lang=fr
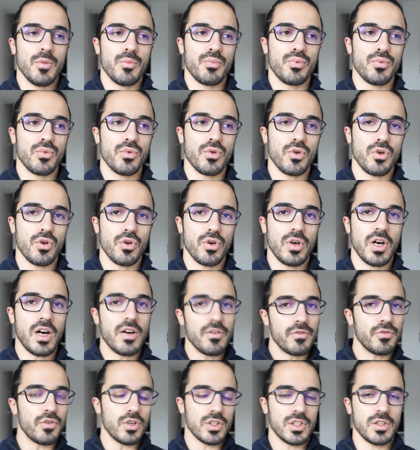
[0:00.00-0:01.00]
pour euh,
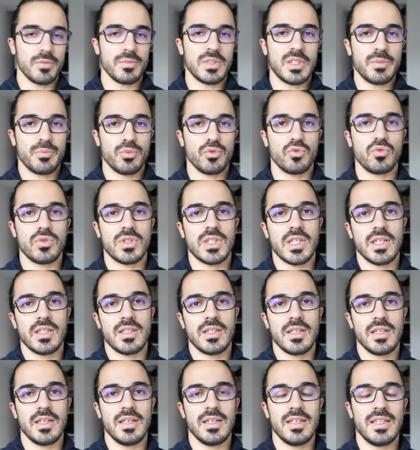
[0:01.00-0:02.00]
renforcer un petit peu tout ce qui
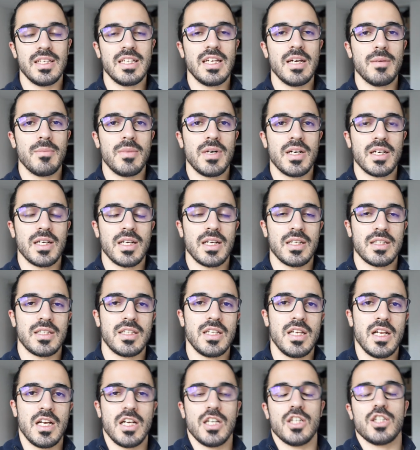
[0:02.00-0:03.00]
était ligament,
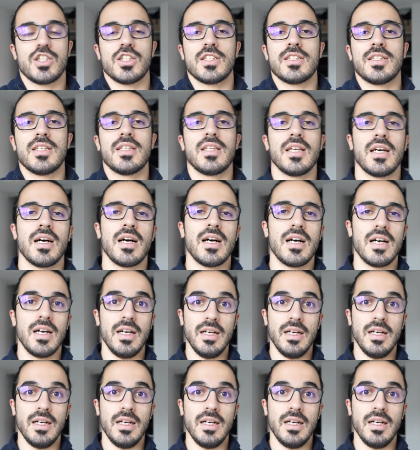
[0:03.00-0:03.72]
cartilage, etc.